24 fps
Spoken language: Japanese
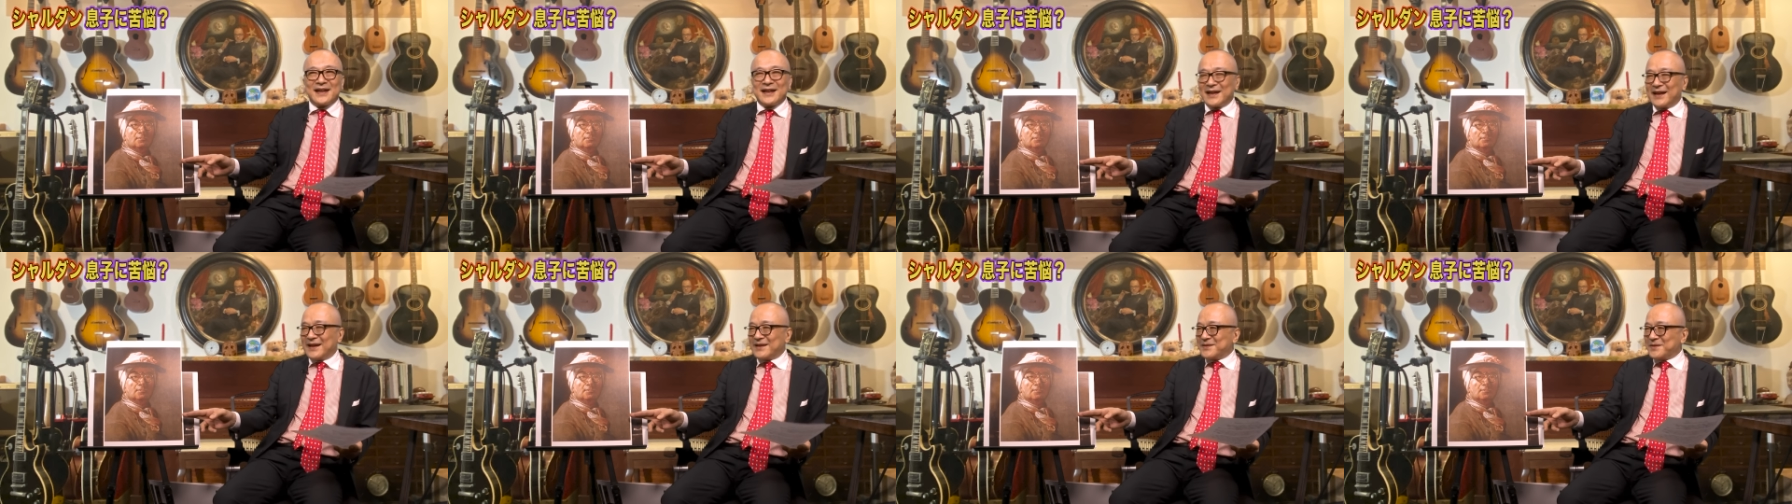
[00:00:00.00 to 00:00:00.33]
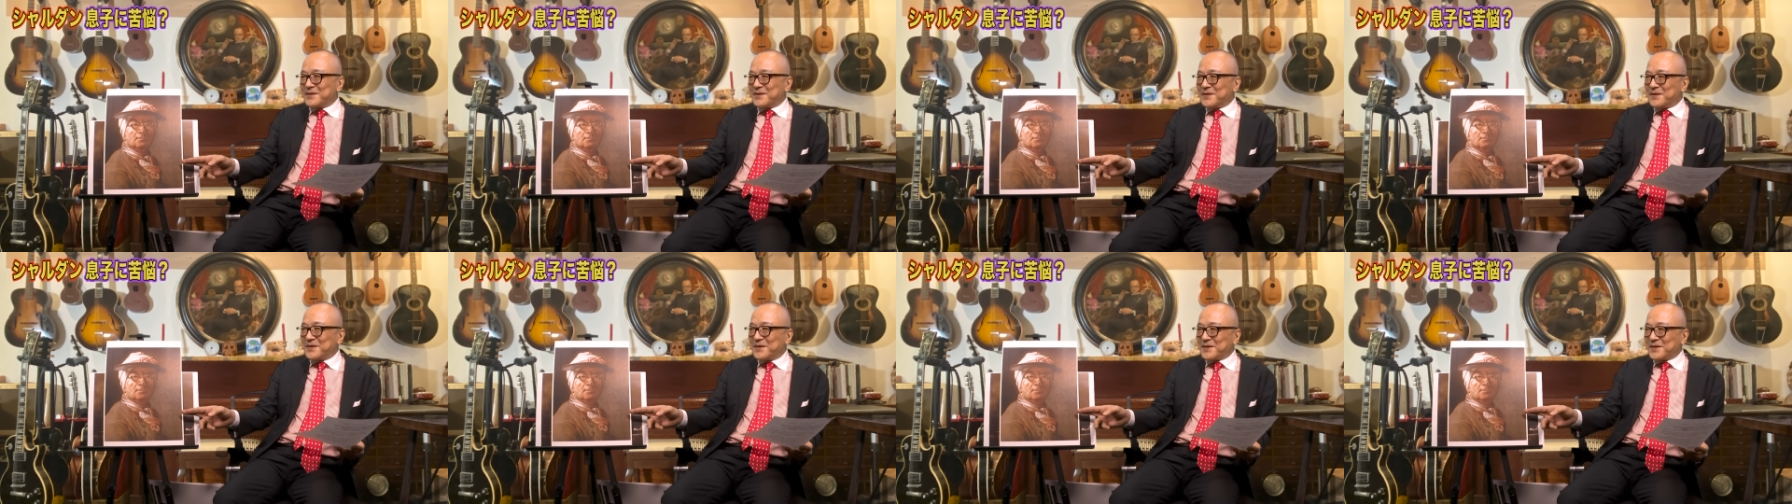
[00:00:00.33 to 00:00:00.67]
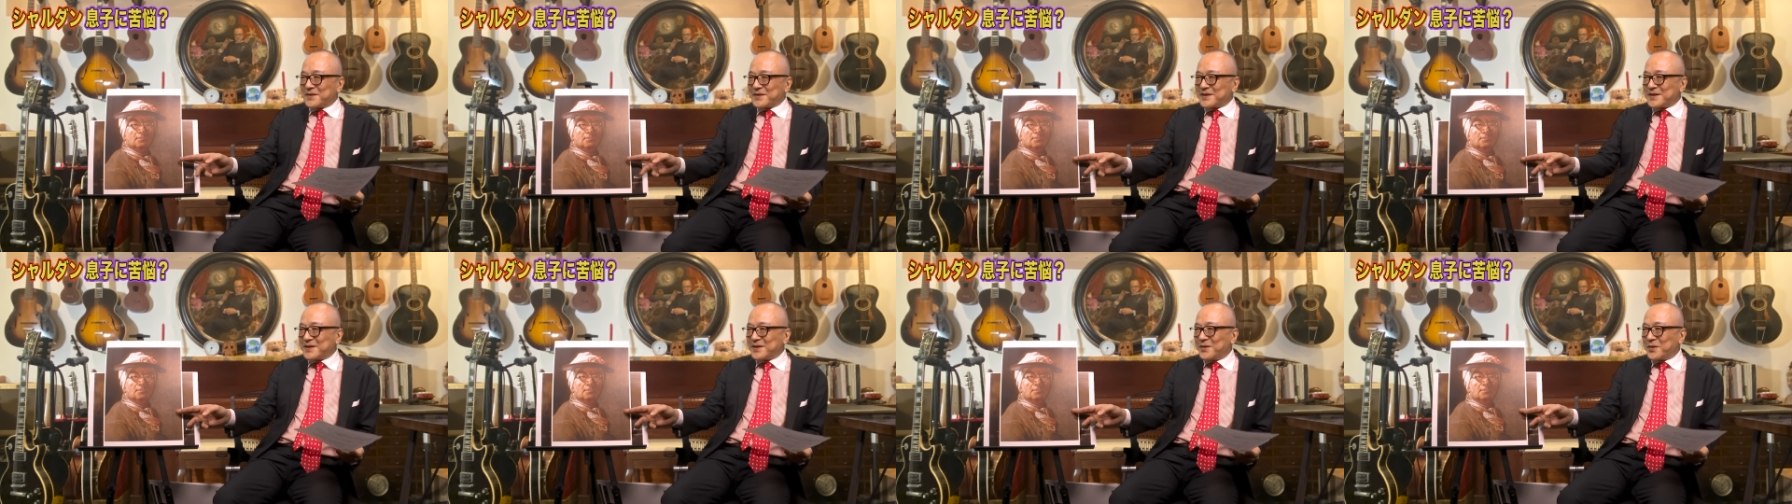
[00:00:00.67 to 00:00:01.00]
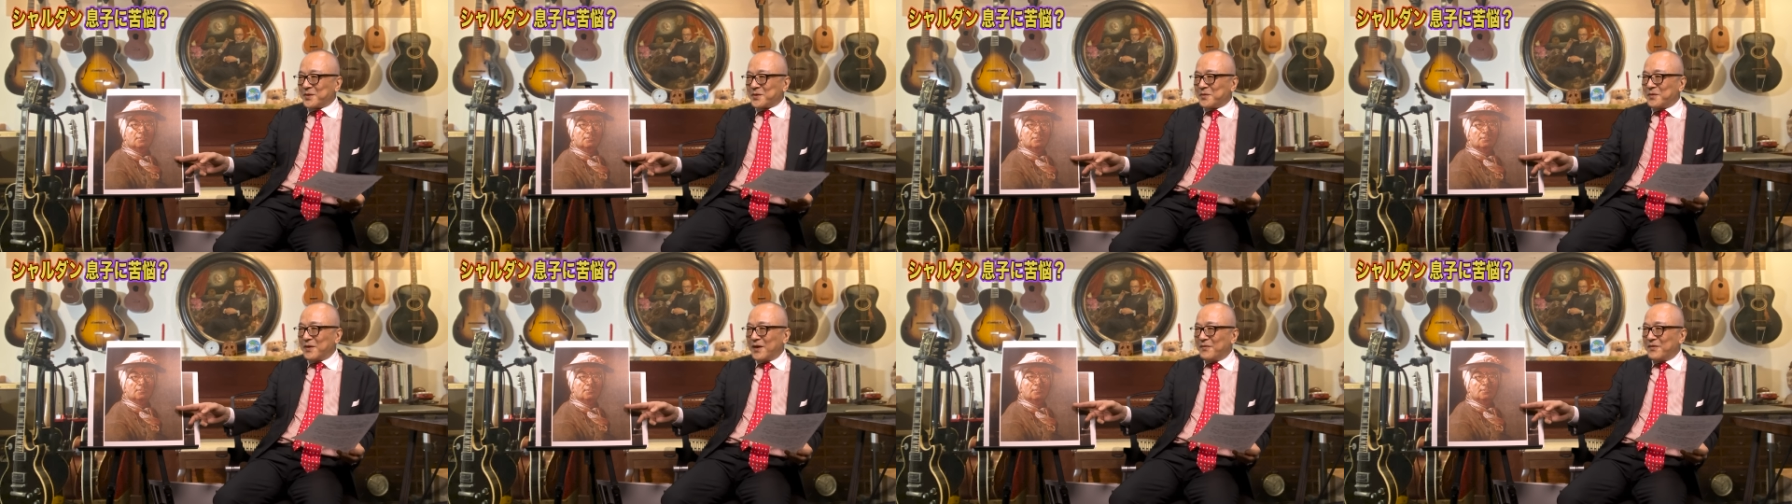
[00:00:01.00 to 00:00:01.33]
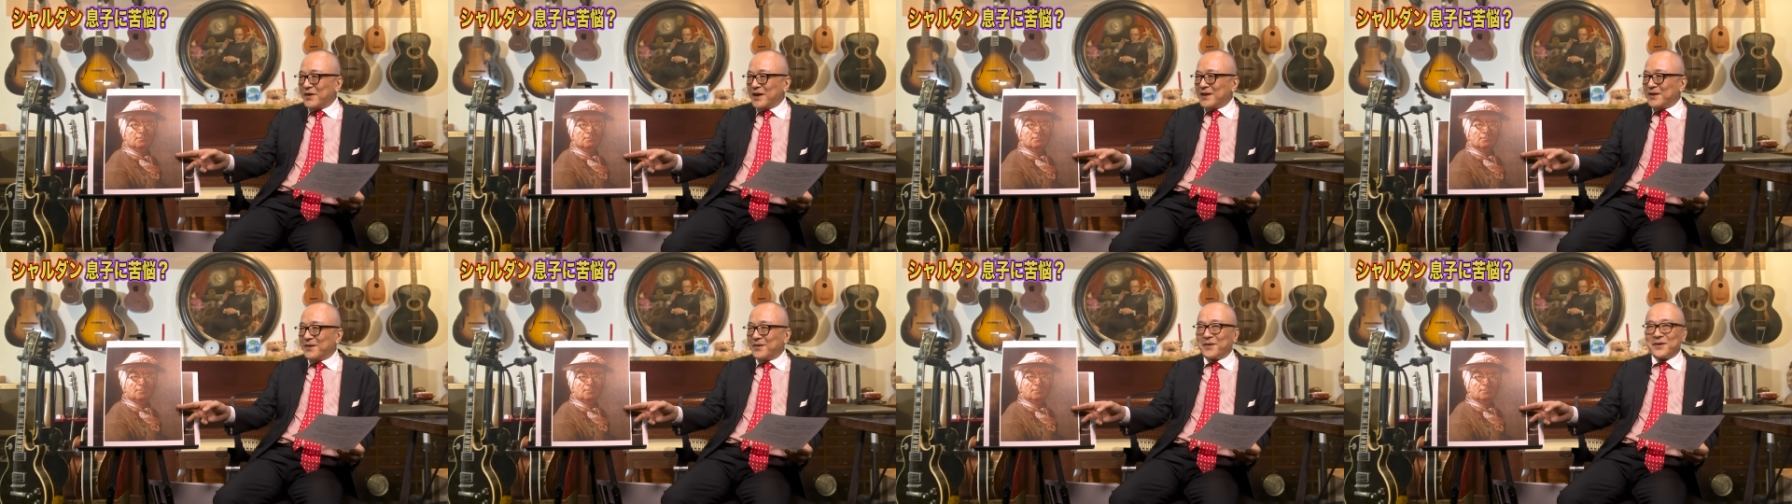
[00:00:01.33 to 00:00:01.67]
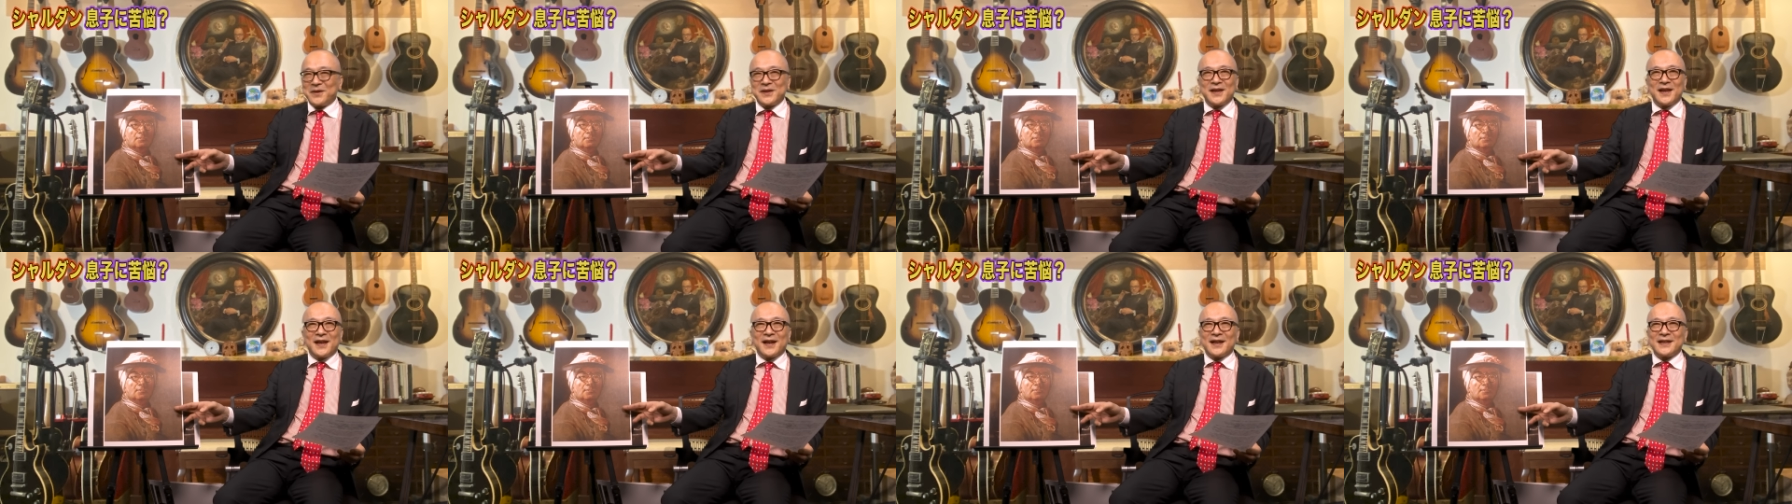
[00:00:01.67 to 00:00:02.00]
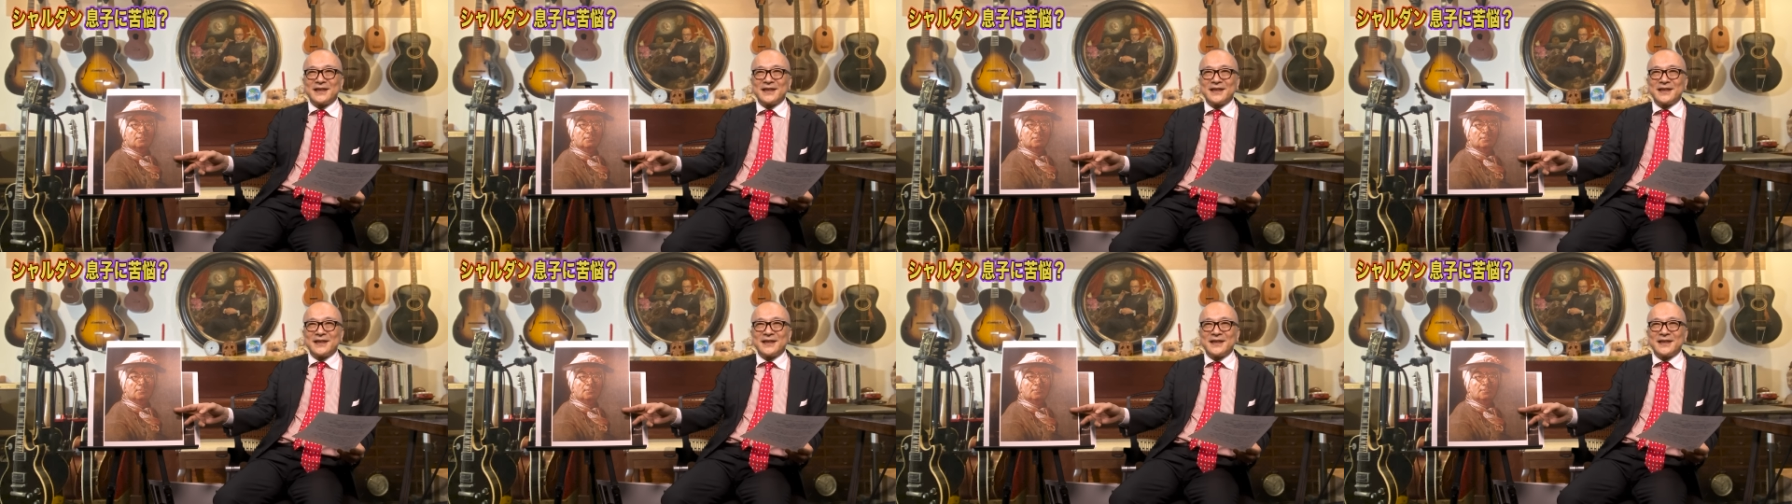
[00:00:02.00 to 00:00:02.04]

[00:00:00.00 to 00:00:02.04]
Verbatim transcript: あの記録もあまり残ってない